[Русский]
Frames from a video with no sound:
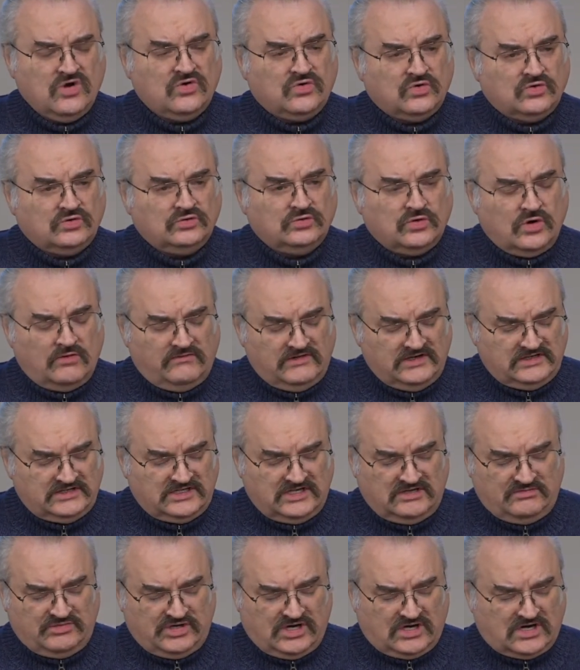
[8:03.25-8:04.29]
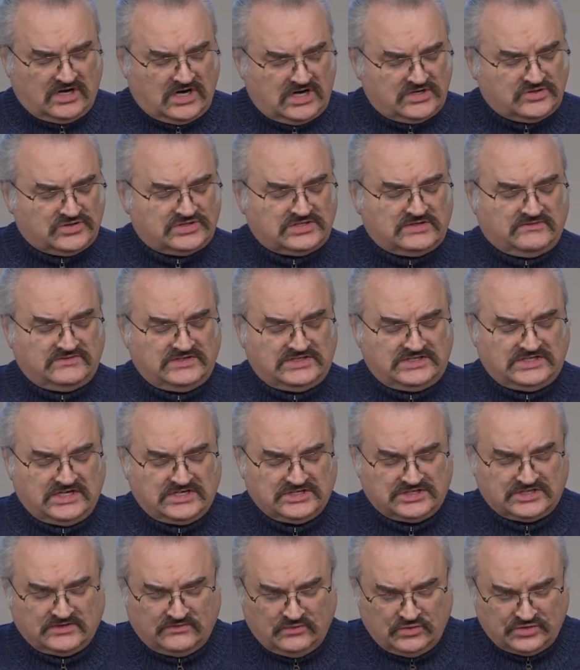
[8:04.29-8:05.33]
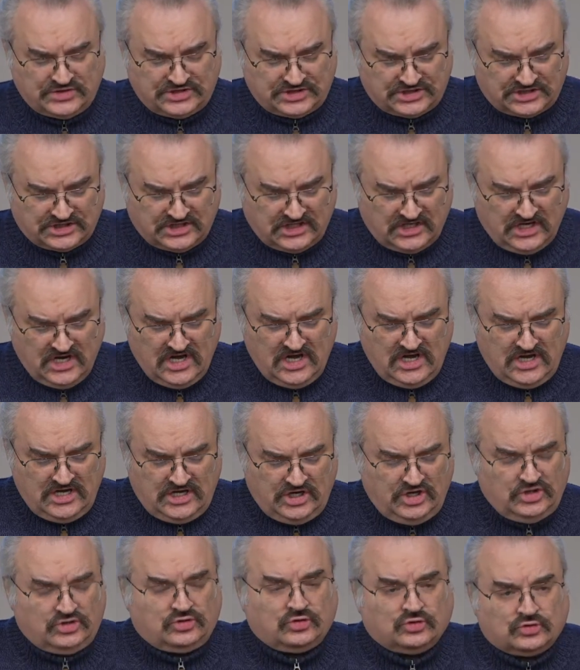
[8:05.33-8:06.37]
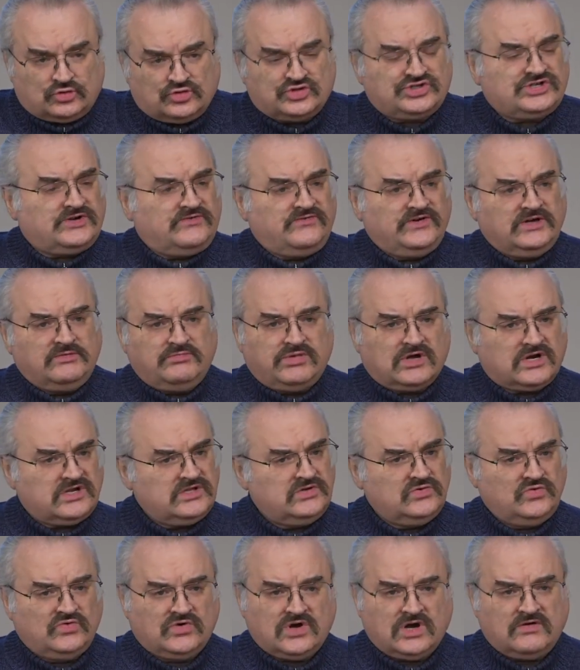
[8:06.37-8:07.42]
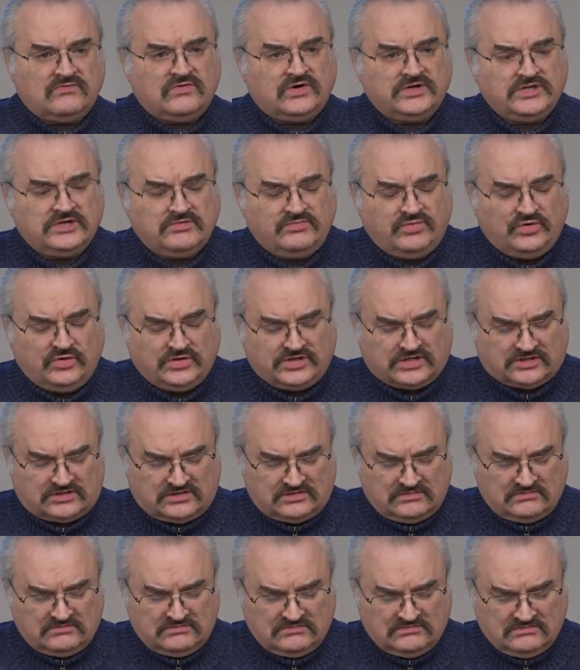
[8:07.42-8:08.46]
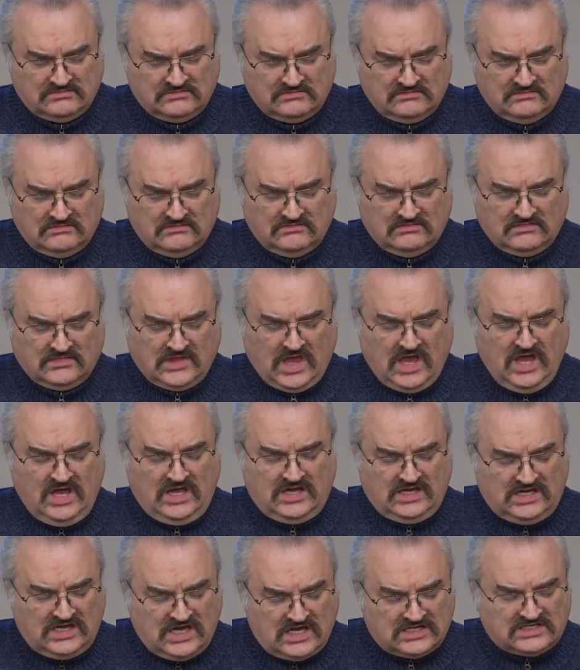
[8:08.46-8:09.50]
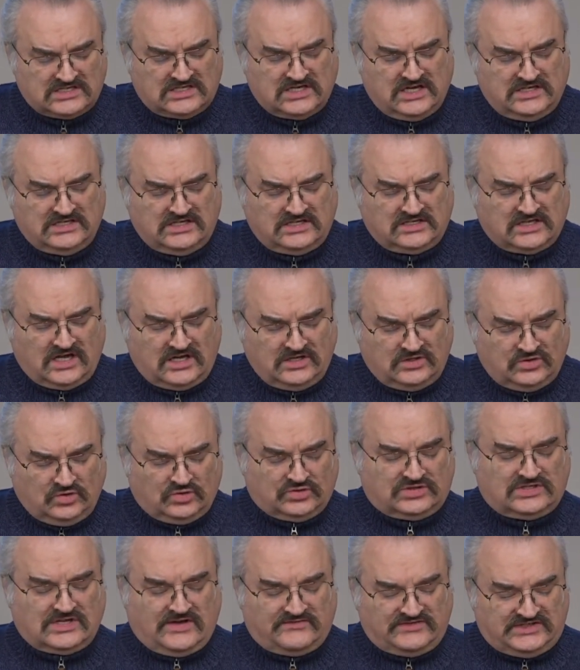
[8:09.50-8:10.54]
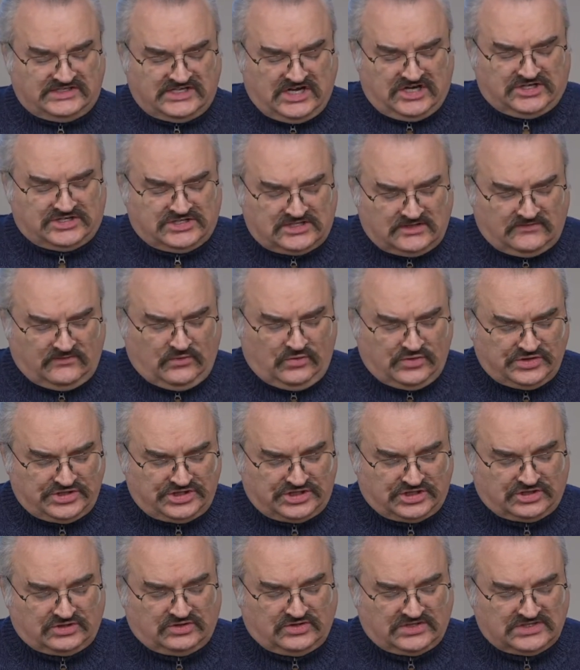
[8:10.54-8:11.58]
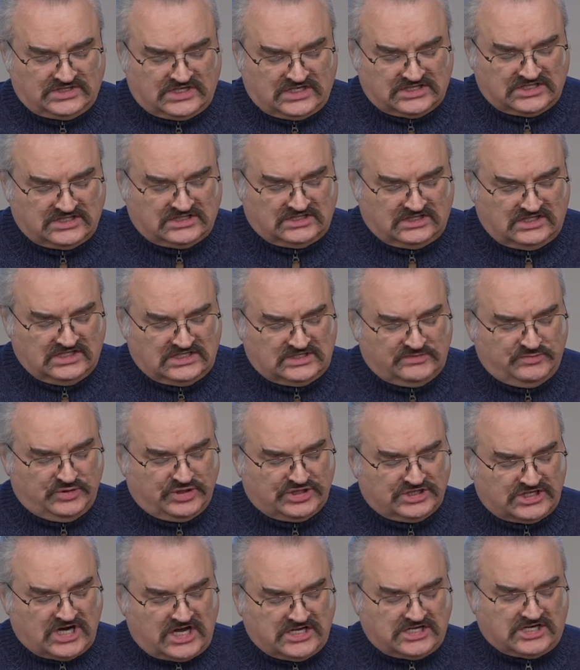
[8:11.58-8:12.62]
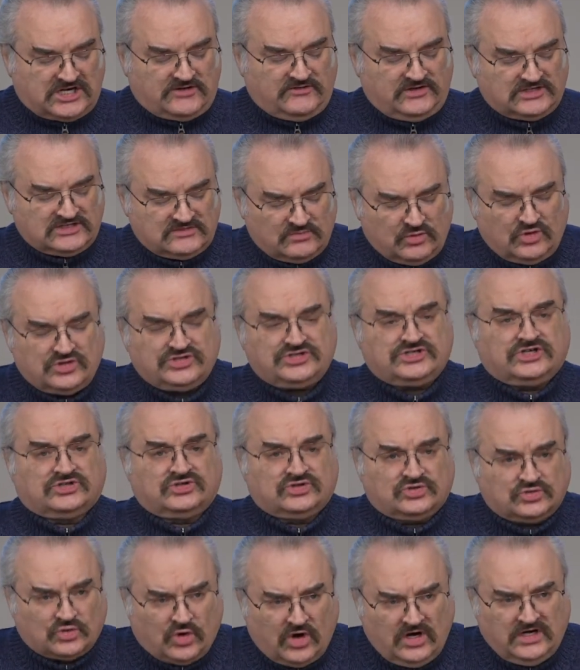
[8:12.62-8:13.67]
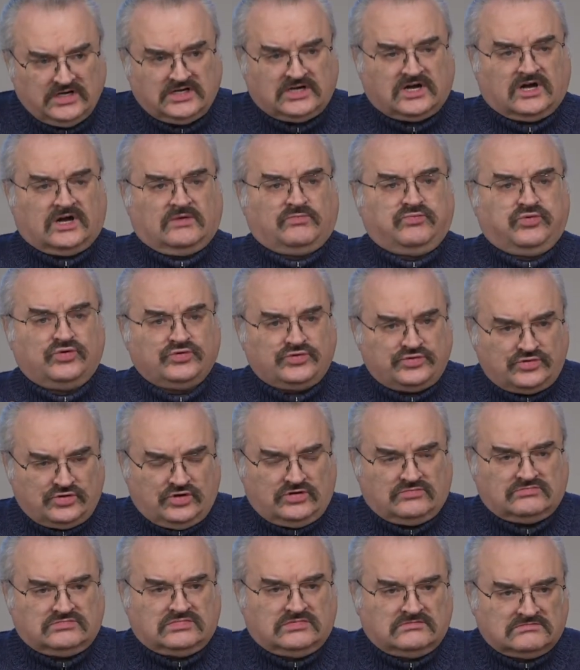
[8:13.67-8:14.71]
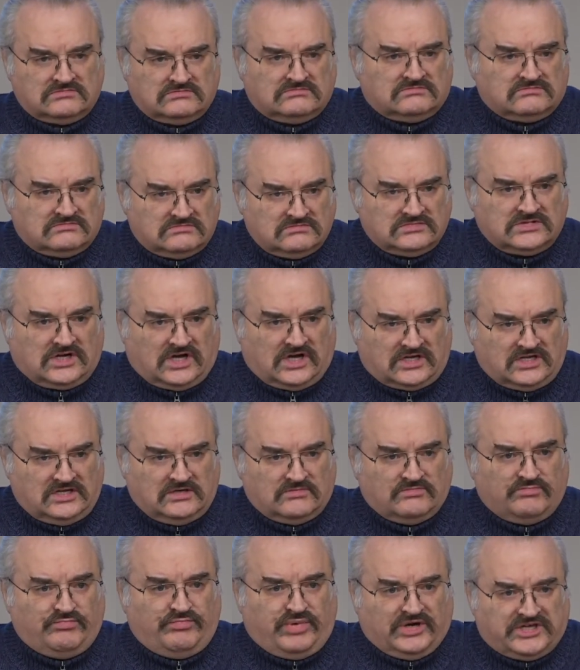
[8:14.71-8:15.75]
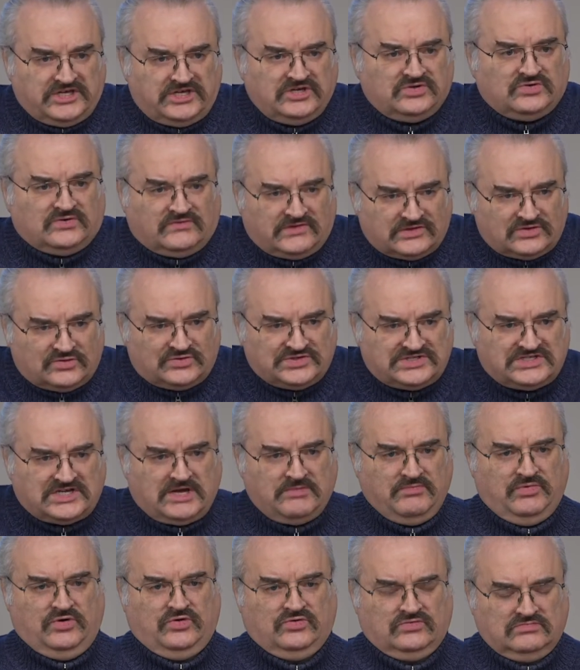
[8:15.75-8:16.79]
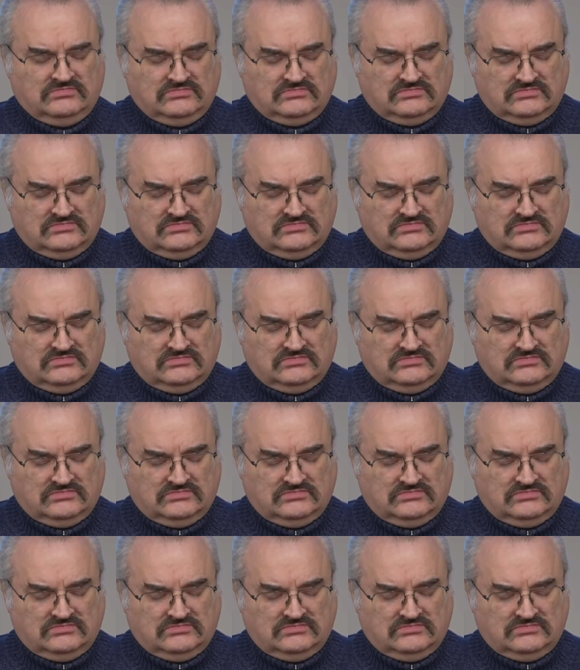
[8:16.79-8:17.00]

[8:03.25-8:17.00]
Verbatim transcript: Уловленными окажутся все живущие, и тут уже выбора ни у кого не будет. И если они найдут на всех живущих, то значит избежать их возможно только путем, каким? Покинув эту землю.